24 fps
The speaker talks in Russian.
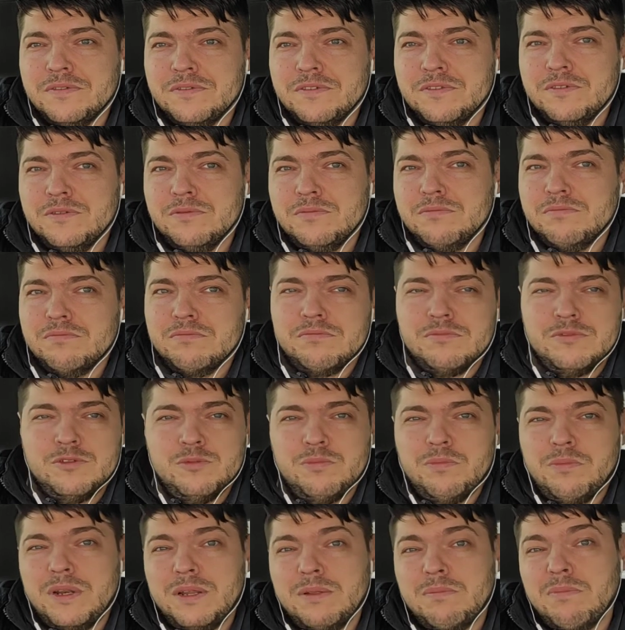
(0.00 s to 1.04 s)
Ну, ну,
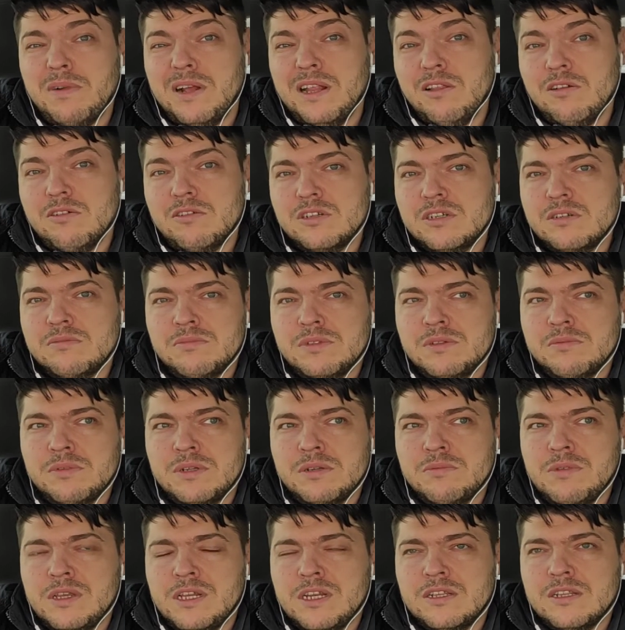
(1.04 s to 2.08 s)
предположим,
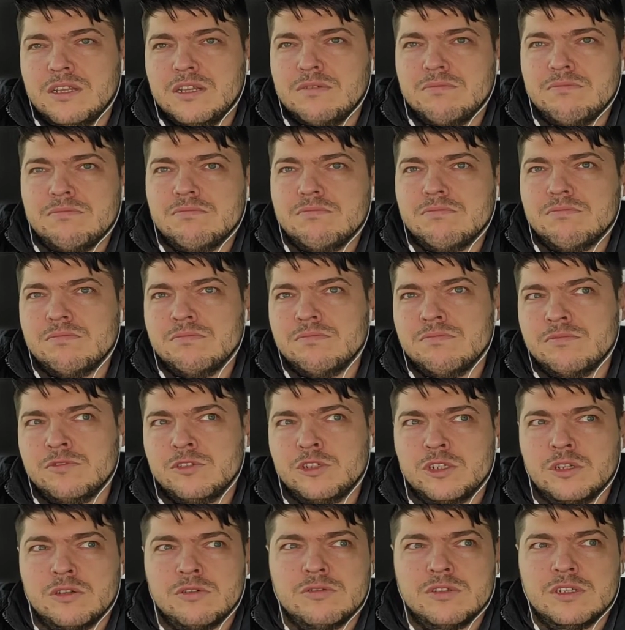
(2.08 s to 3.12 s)
например, там
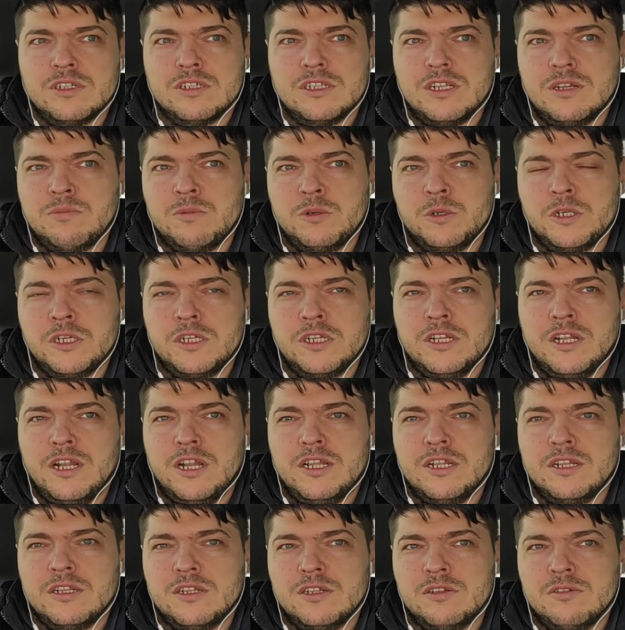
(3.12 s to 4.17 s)
что у нас там очень
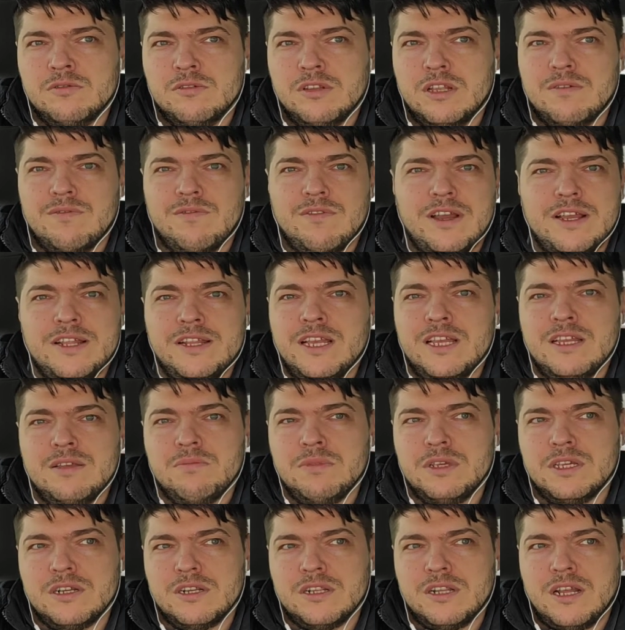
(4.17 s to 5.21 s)
длинное? Ну, там «Война и
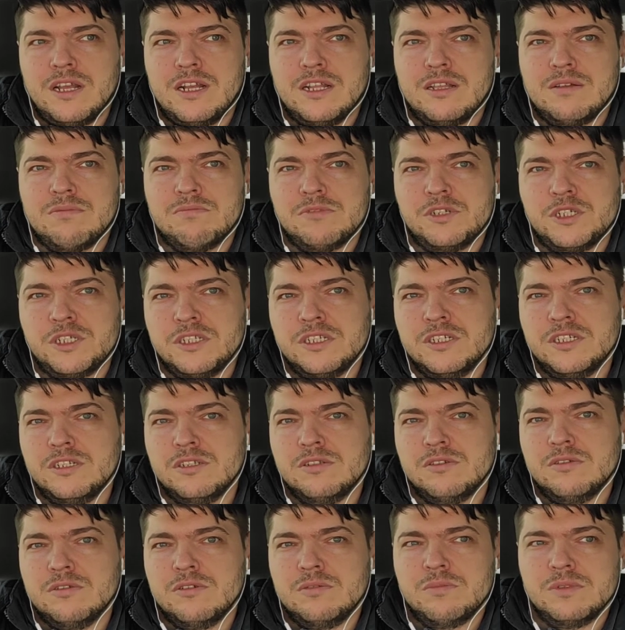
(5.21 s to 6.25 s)
мир», да, там 4
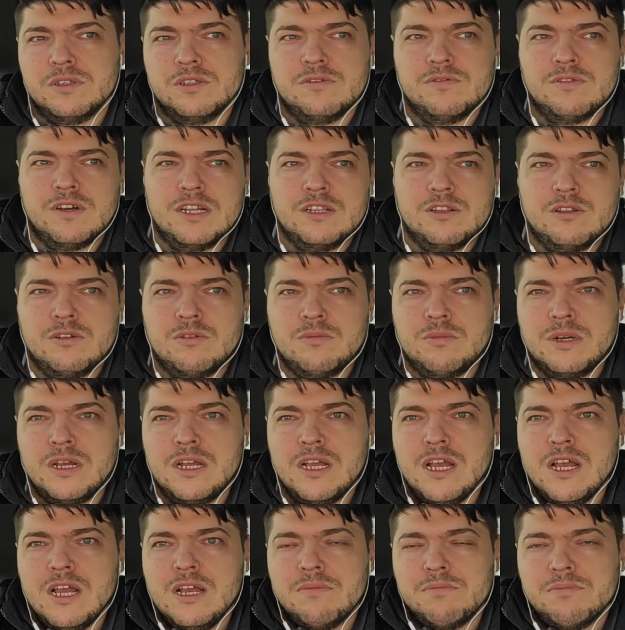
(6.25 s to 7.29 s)
тома, 2 тома
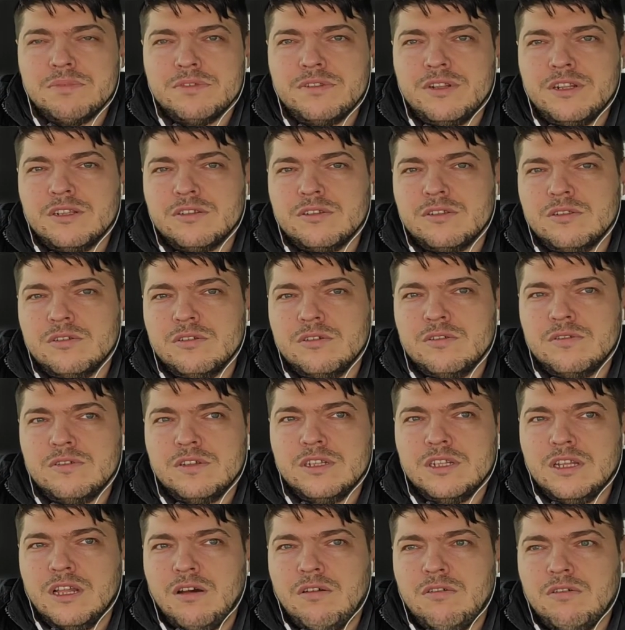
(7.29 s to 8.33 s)

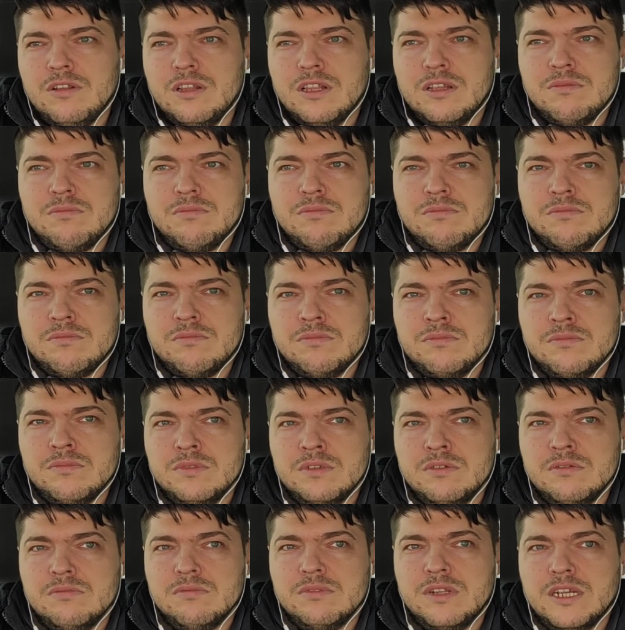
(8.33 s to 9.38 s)
послесловий, того там,
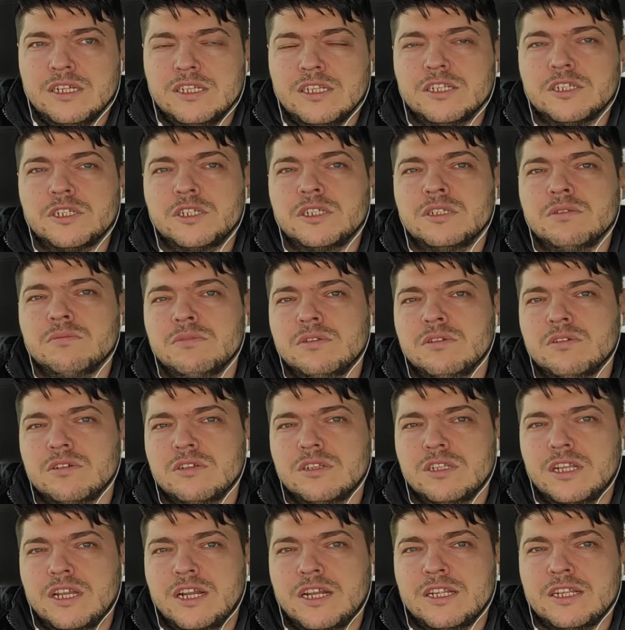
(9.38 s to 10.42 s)
ну, достаточно много
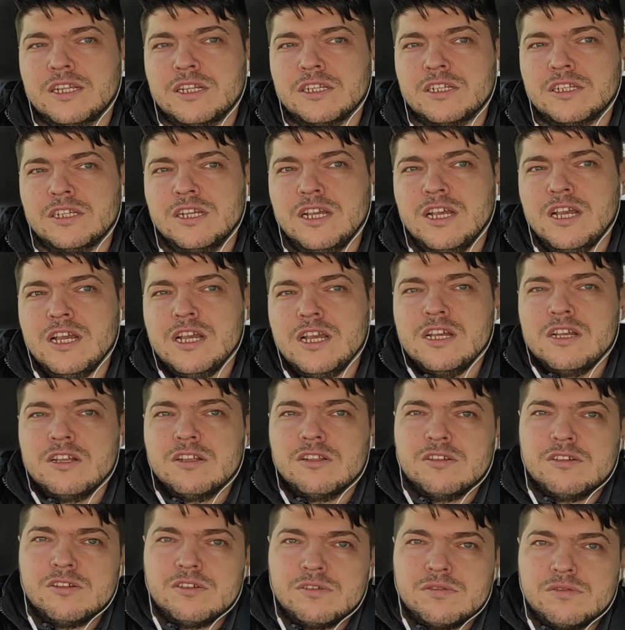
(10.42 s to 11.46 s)
страниц.
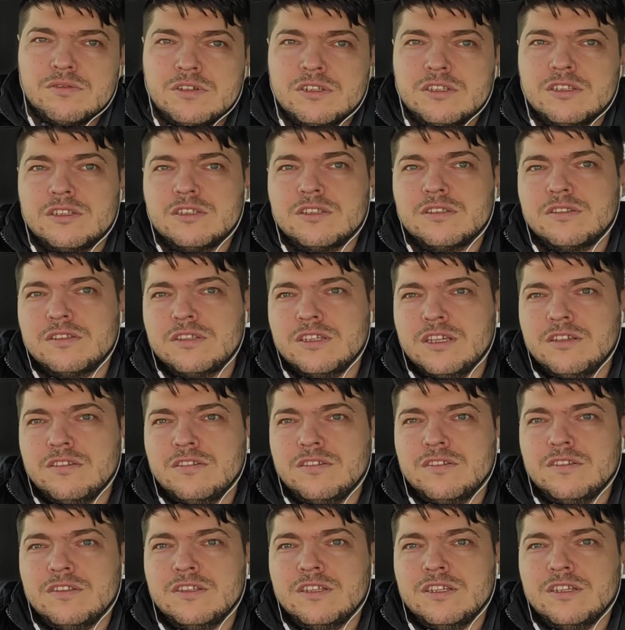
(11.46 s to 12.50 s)
То есть вот
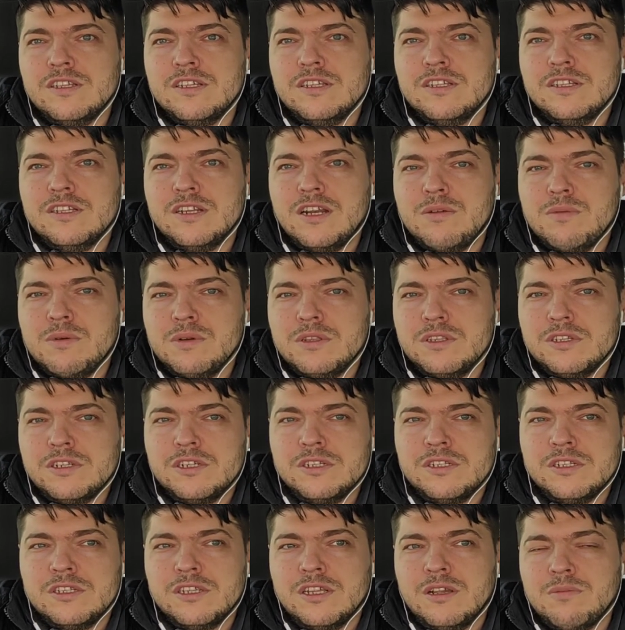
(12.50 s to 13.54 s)
если ты не
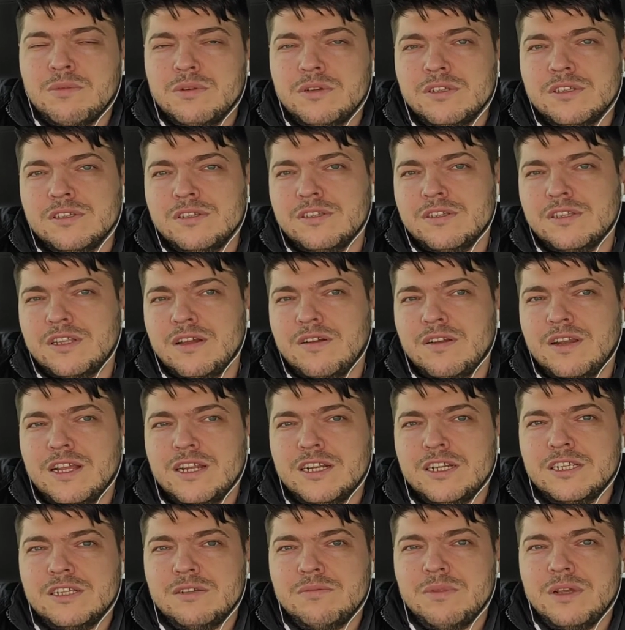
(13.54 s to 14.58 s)
работаешь над собой, не
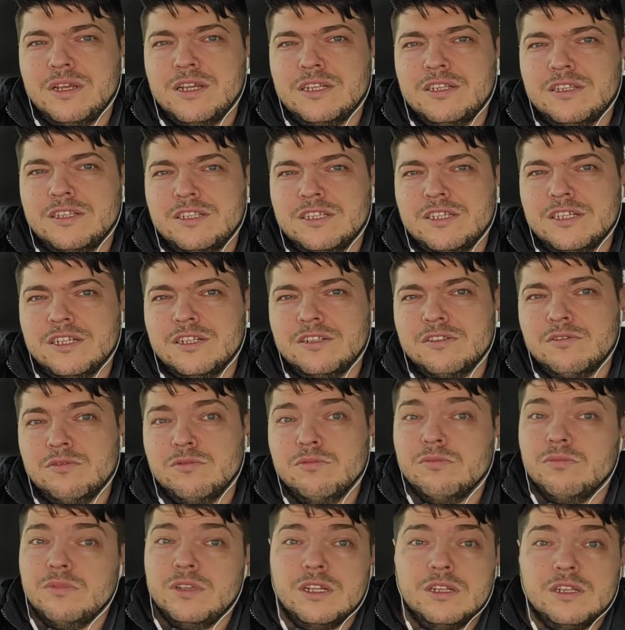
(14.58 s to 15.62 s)
заставляешь себя это делать, ну,
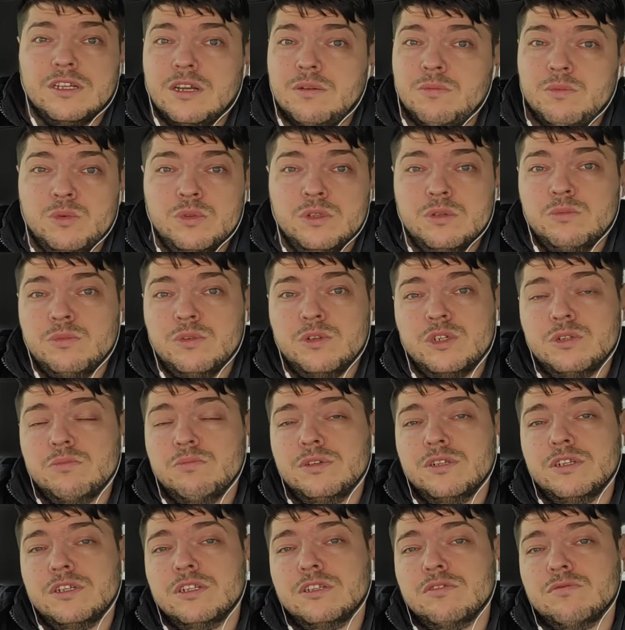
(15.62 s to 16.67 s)
нет, кому-то, может
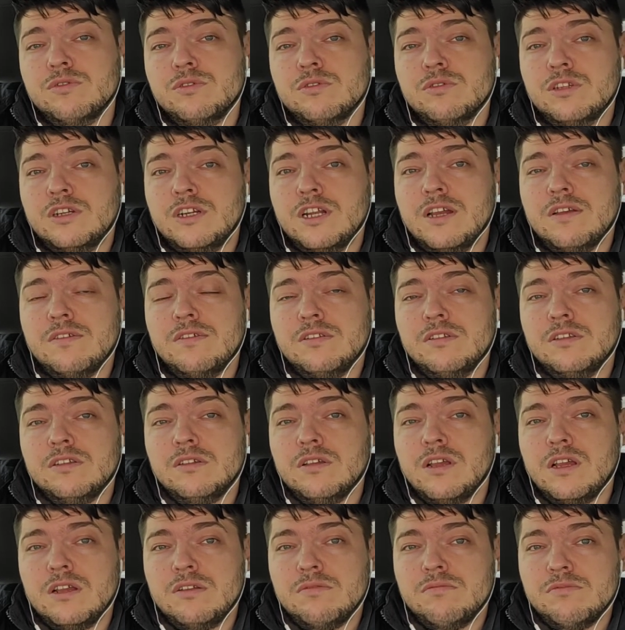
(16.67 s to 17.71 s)
быть, это все нравится,
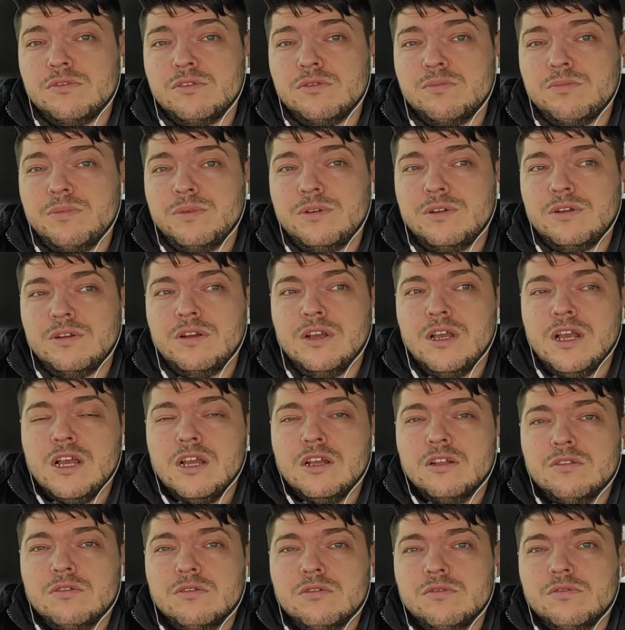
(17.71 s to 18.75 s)
я не спорю.
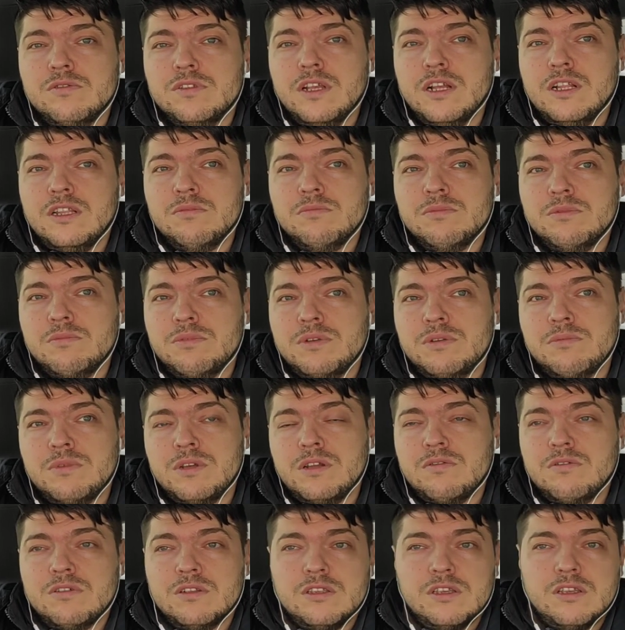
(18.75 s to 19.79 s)
Но в целом,
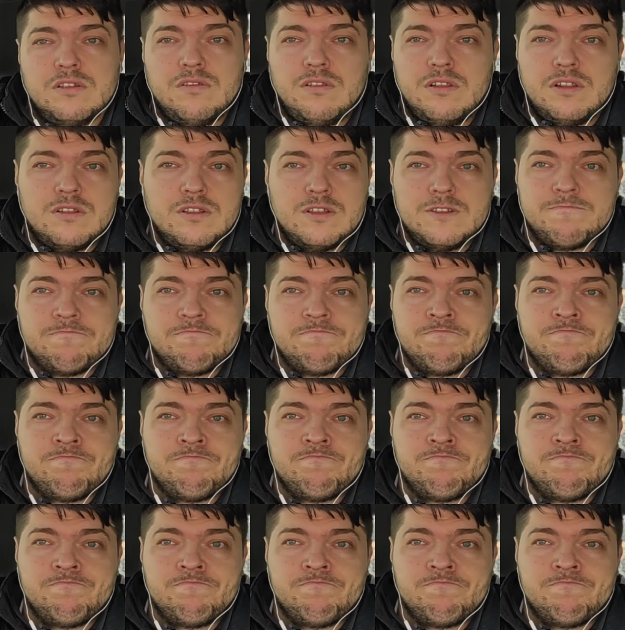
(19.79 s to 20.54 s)
например, вот если ты